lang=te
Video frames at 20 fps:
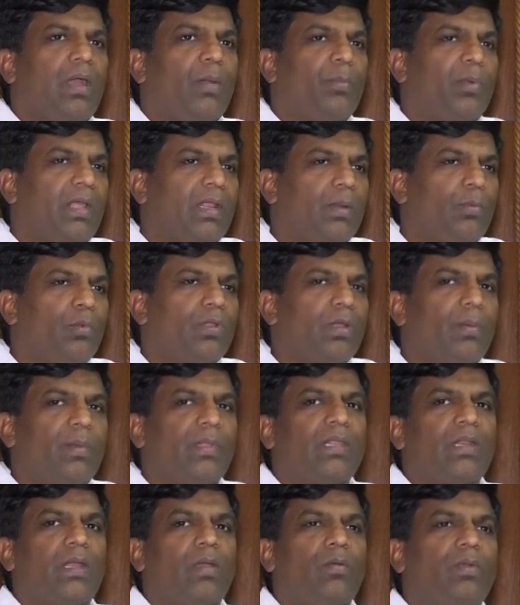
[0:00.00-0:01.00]
అప్పుడు ఆయన
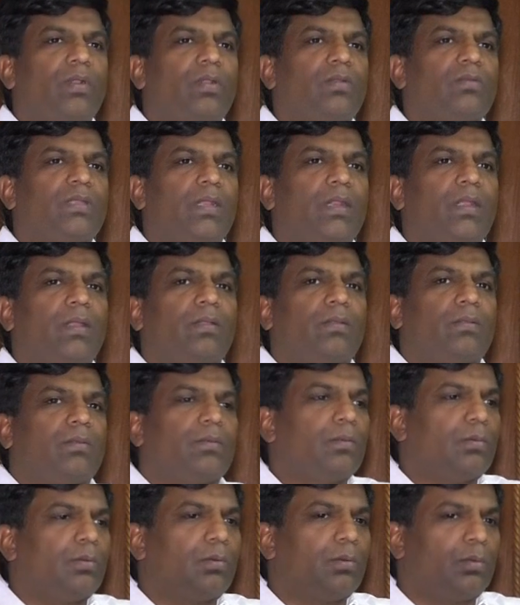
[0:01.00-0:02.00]
ముఖ్యమంత్రిగా ఉన్నారు సరే
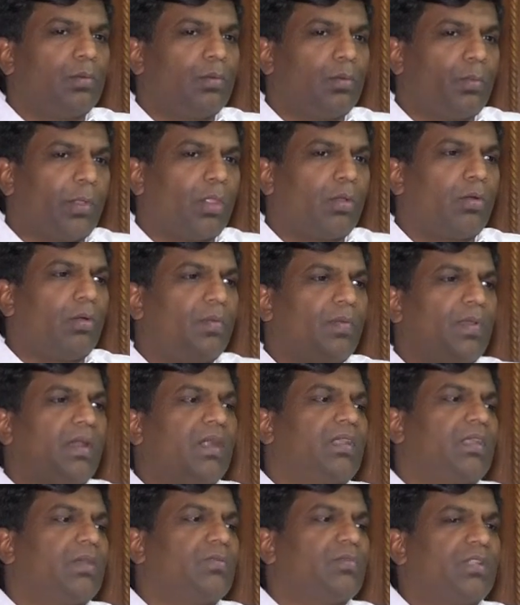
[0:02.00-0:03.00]
పదకొండు
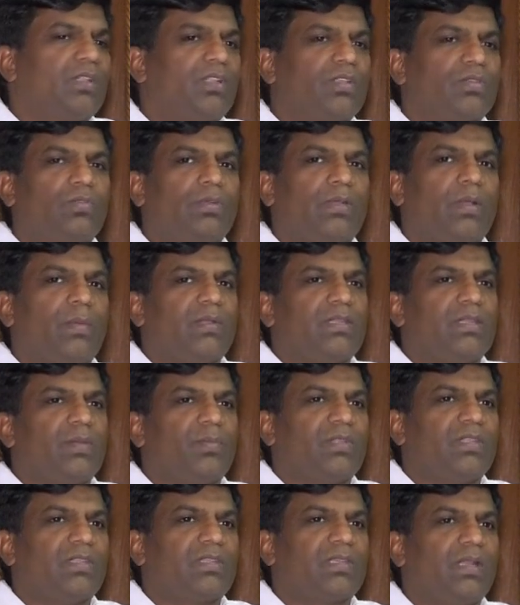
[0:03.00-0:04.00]
వేల టీఎంసీలు తీసుకుంటామని
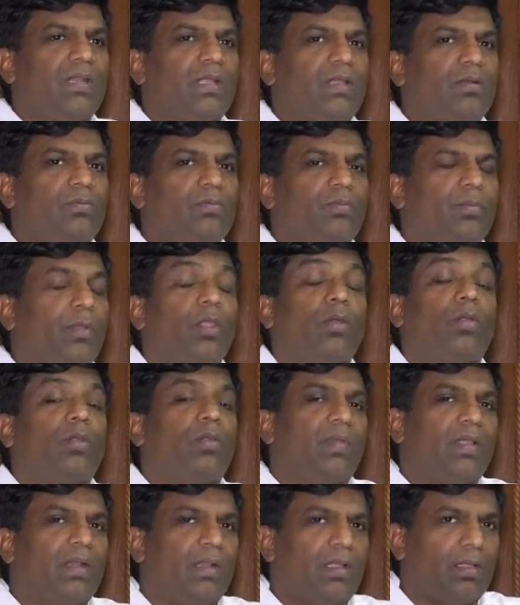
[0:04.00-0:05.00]
చెప్పి తీసుకెళ్లారు
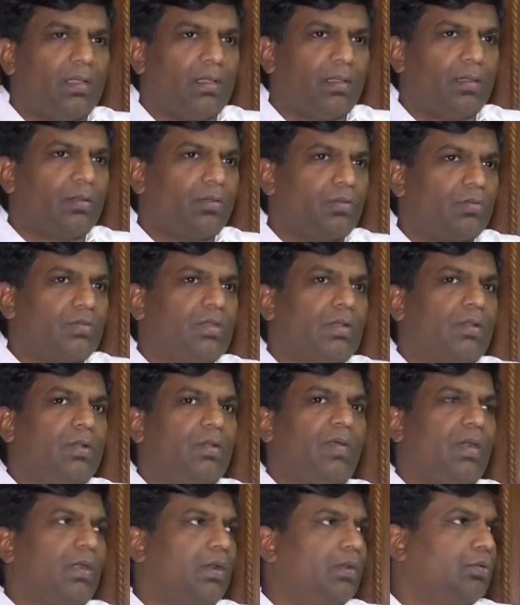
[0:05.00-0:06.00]
పదకొండు వేల
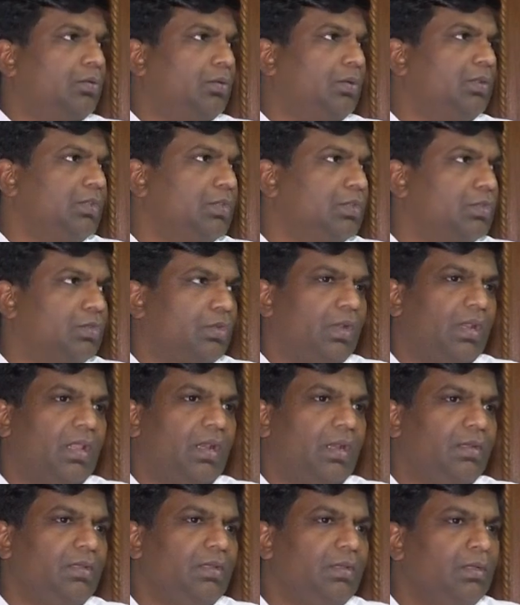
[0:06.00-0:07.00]
క్యూసెక్ల వాటర్తో
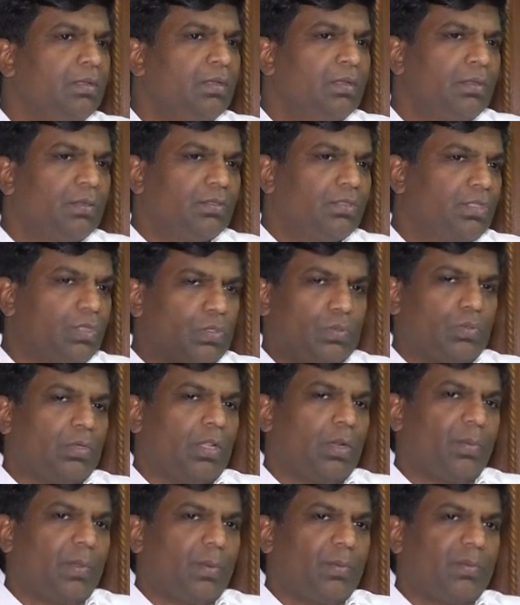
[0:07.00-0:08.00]
తీసుకెళ్లాలని
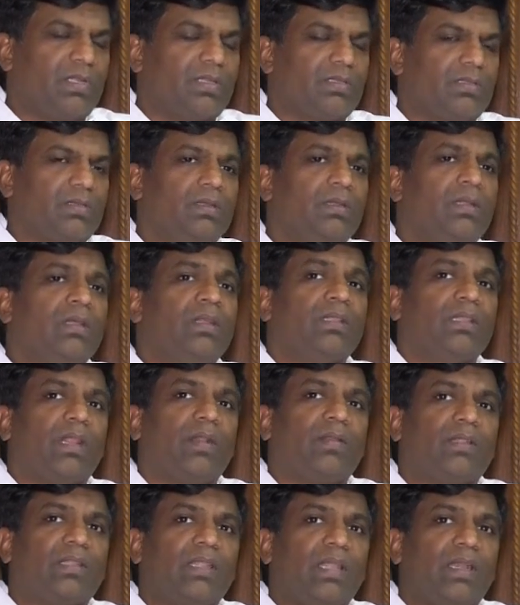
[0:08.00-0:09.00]
తీసుకున్నారు పర్మిషన్స్
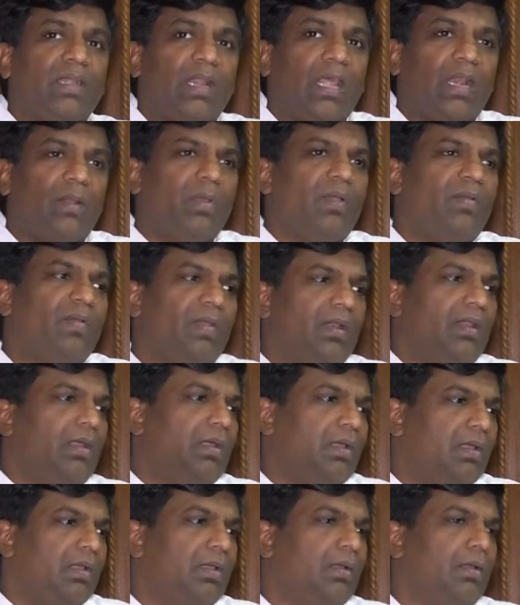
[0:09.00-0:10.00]
తర్వాత దాన్ని నలభై వేల
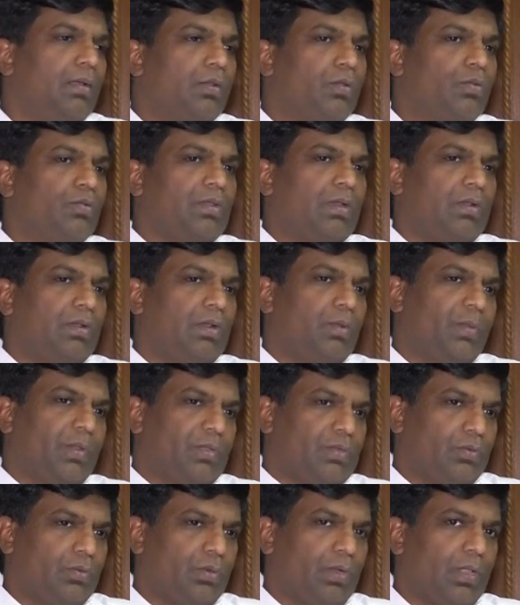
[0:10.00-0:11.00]
క్యూసెక్లకు
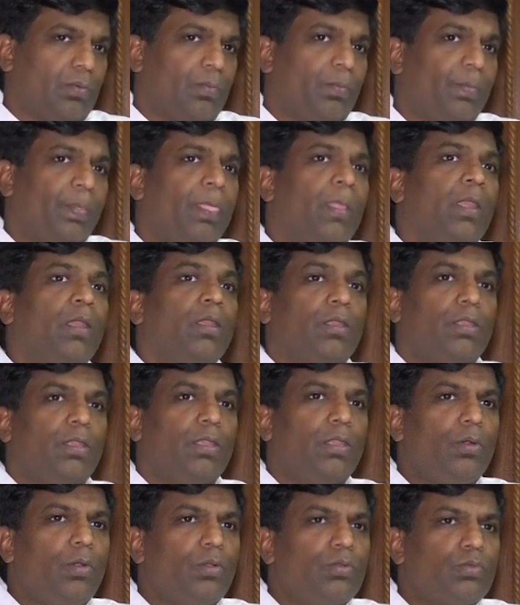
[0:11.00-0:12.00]
పెంచుకున్నారు
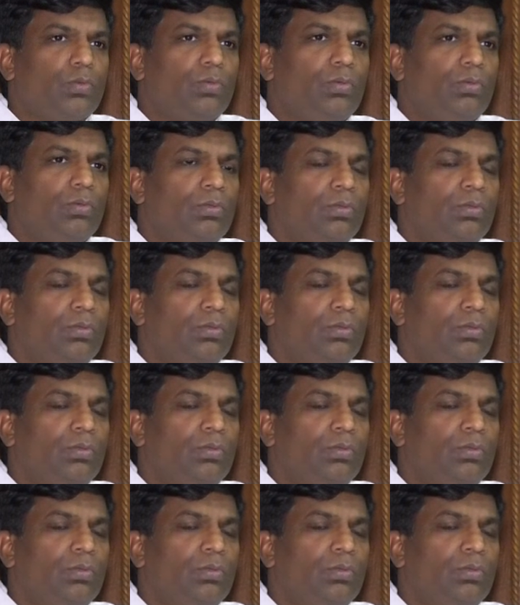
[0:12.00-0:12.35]
ఈరోజు